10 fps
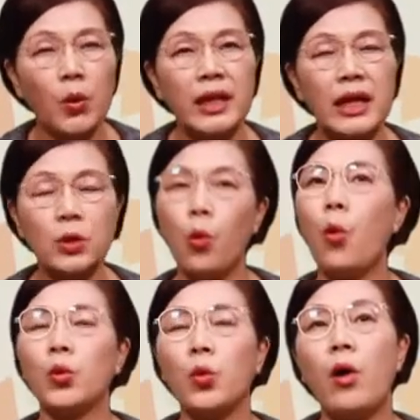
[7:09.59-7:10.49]
내
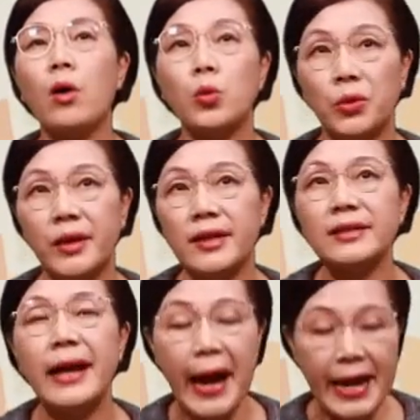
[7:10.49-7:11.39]
노,
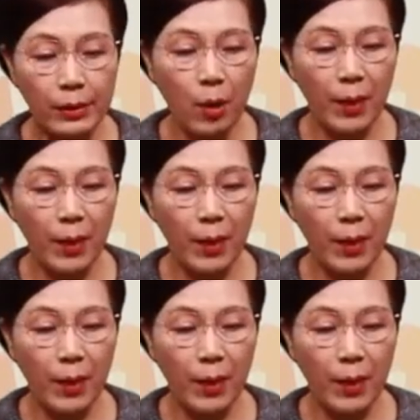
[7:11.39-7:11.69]
노하우보다는 하나님의